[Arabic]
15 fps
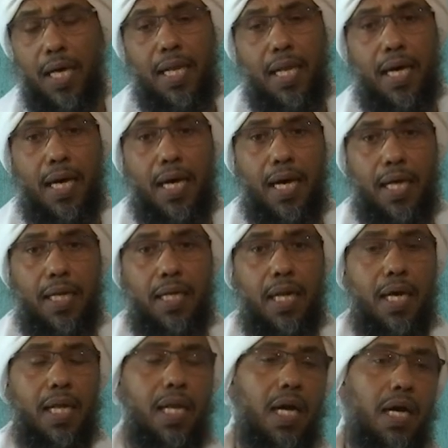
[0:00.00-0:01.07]
الآن
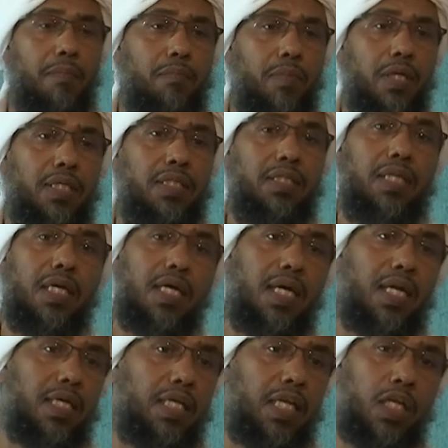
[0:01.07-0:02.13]
الأمر
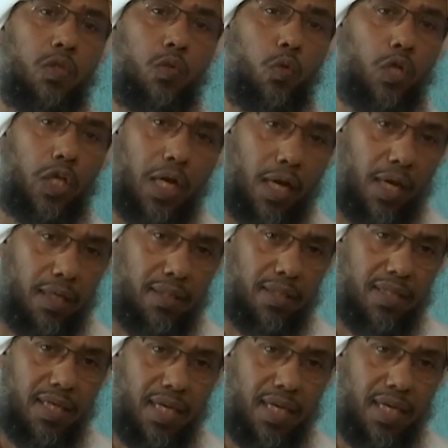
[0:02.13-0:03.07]
انتقل إلى الدنيا